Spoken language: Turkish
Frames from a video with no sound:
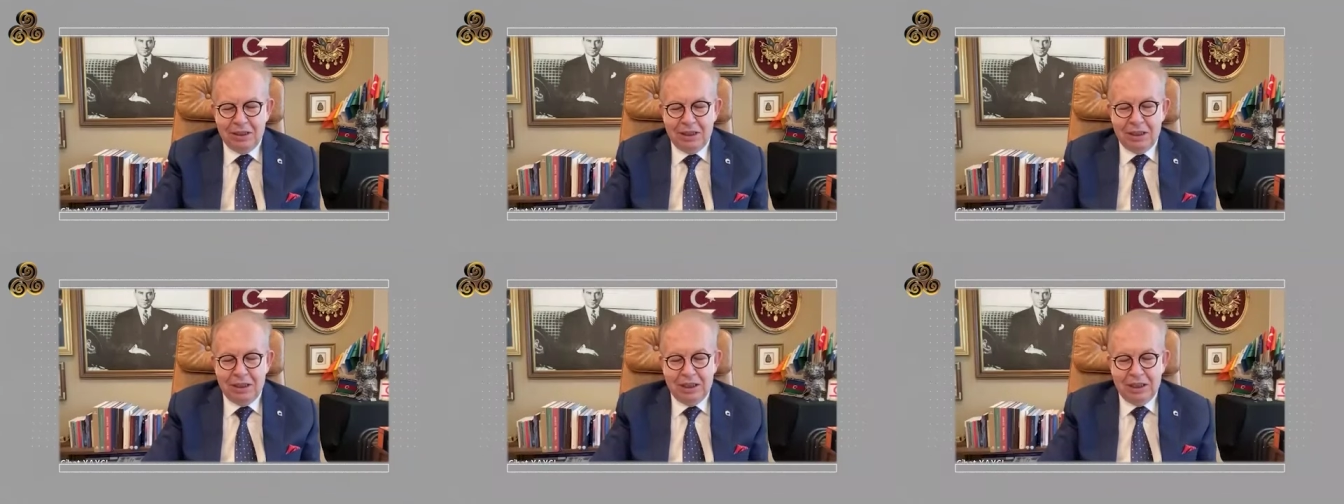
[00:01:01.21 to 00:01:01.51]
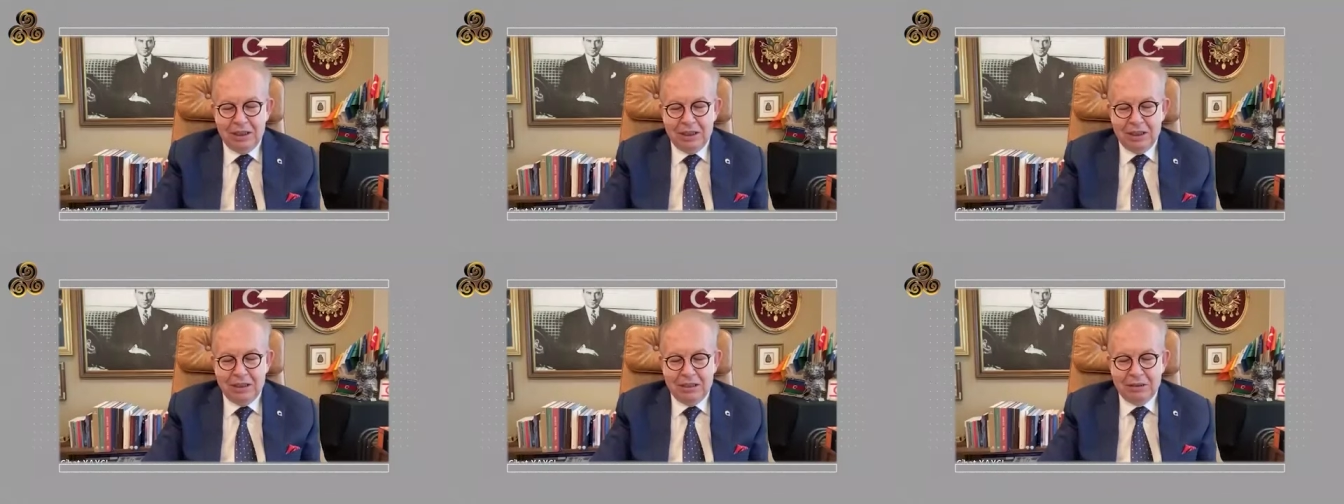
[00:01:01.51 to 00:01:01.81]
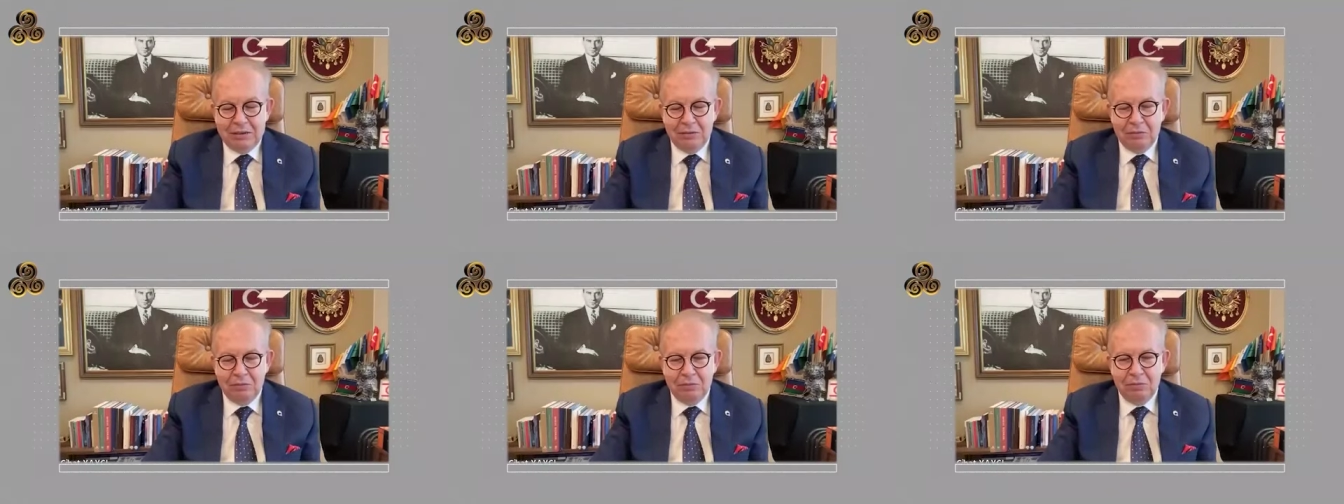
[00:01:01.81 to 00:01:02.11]
e,
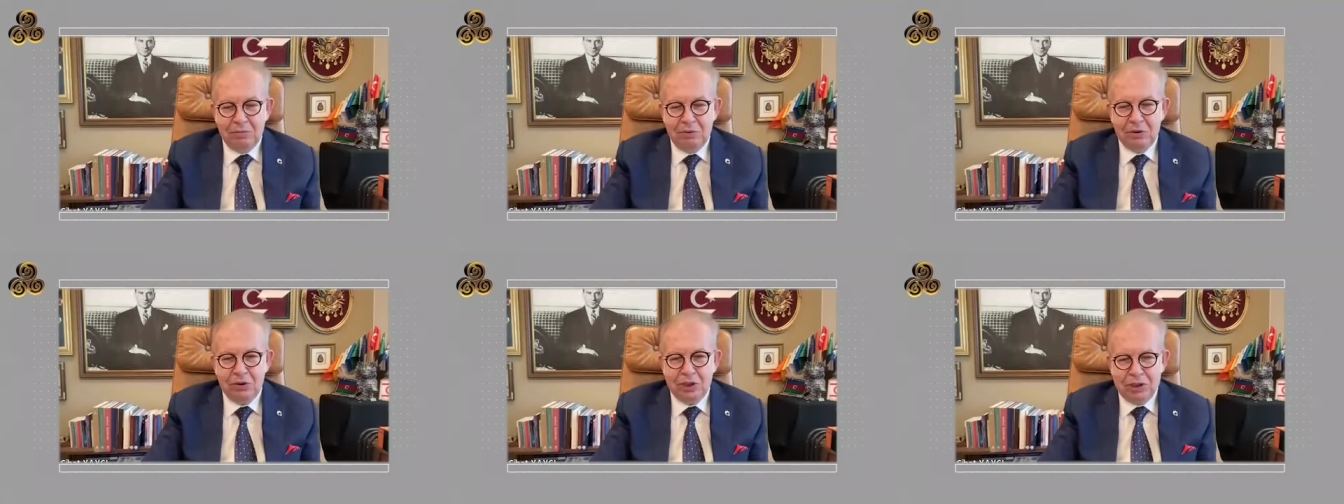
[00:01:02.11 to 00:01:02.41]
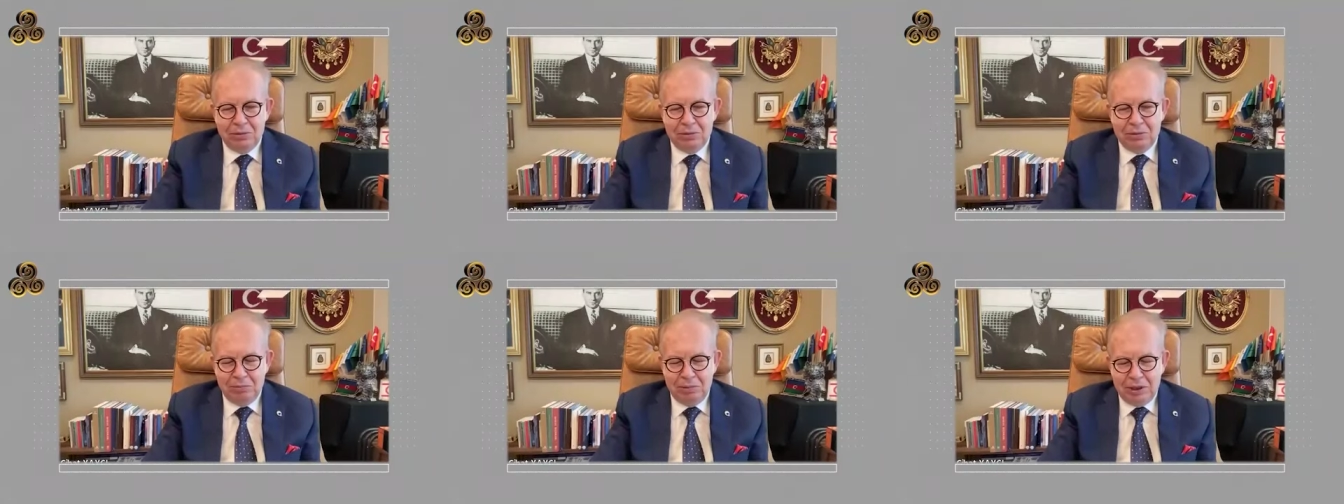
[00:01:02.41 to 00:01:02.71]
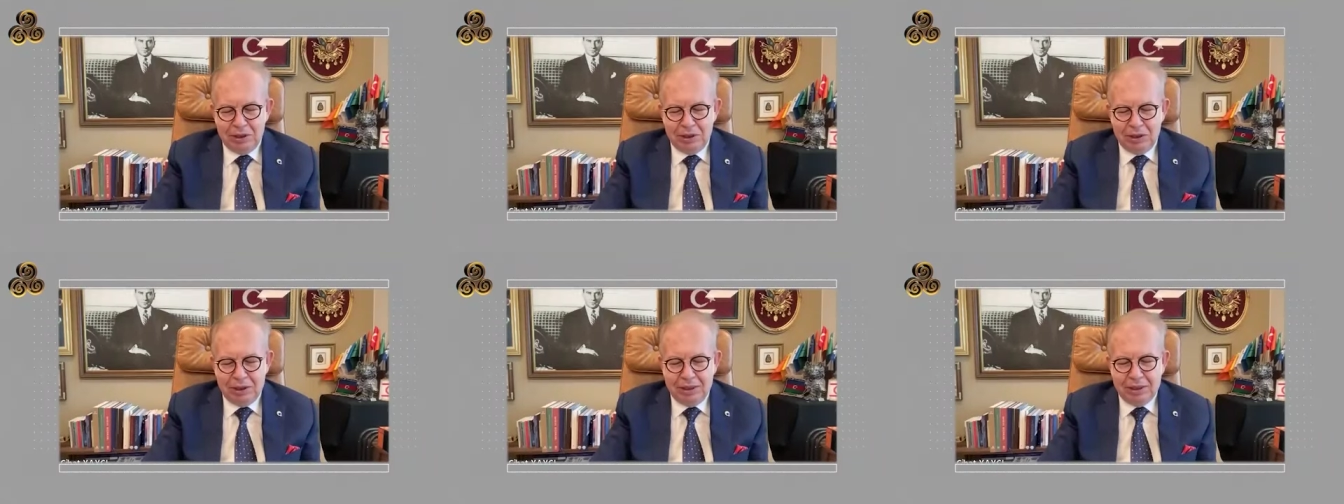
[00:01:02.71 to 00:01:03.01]
bu
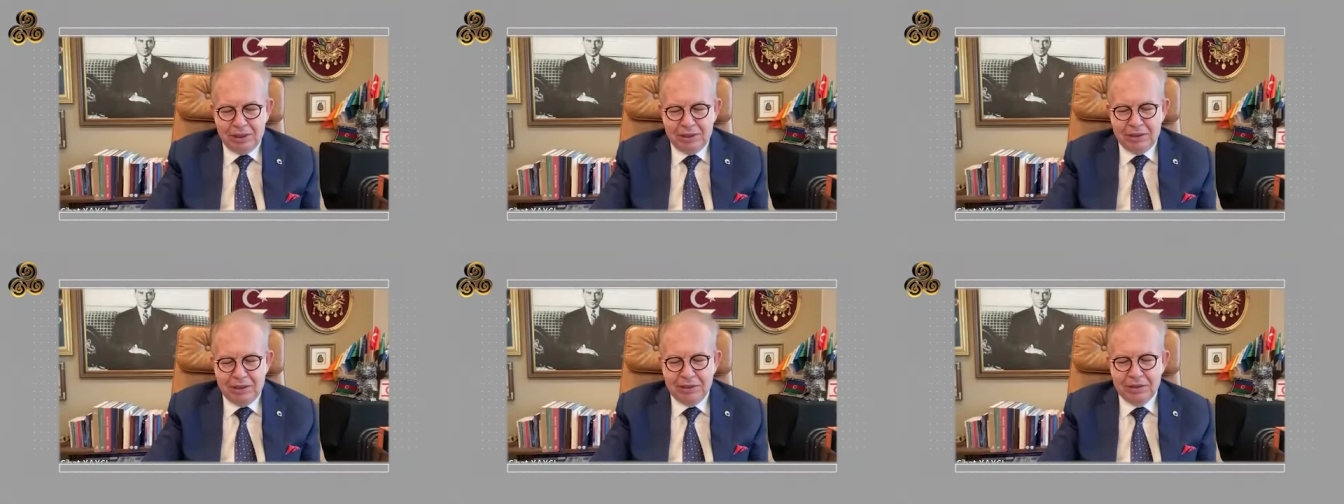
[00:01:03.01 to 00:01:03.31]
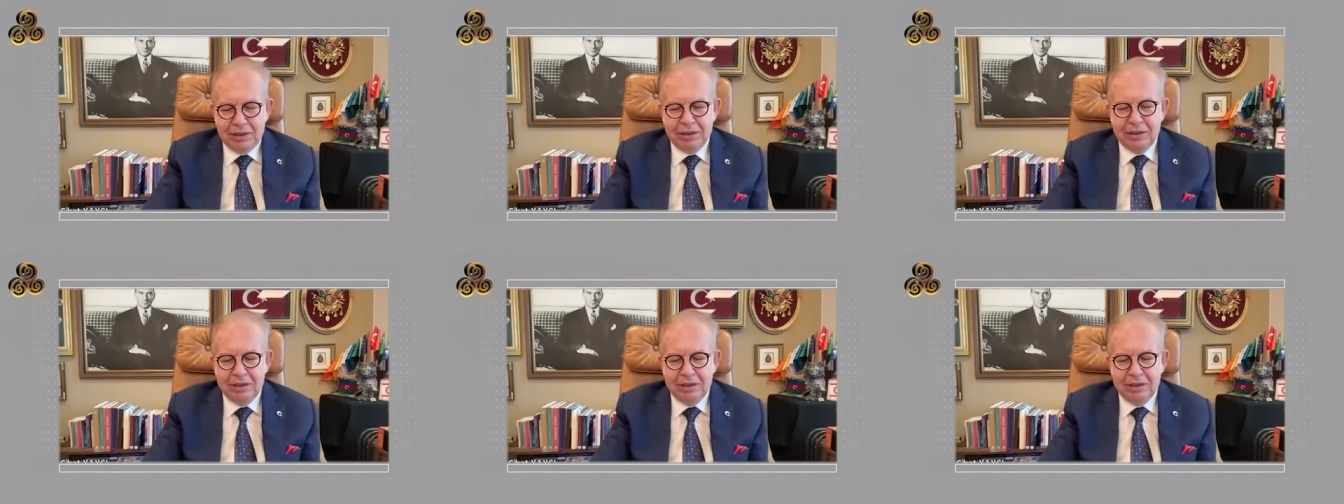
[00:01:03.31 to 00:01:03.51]
sığınmacıların